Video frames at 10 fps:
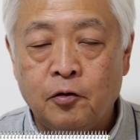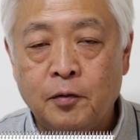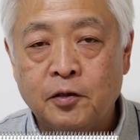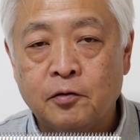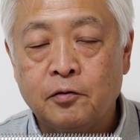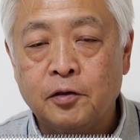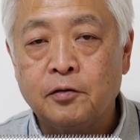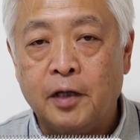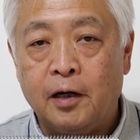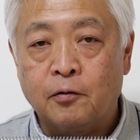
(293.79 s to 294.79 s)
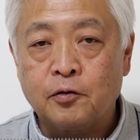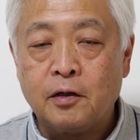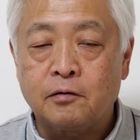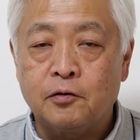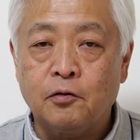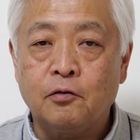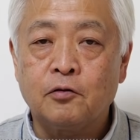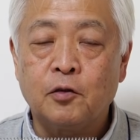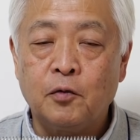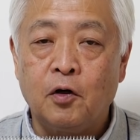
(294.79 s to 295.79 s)
面上の理由で、おそらく両
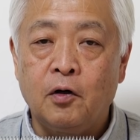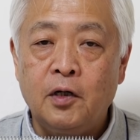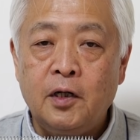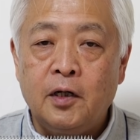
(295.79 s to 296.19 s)
方とも、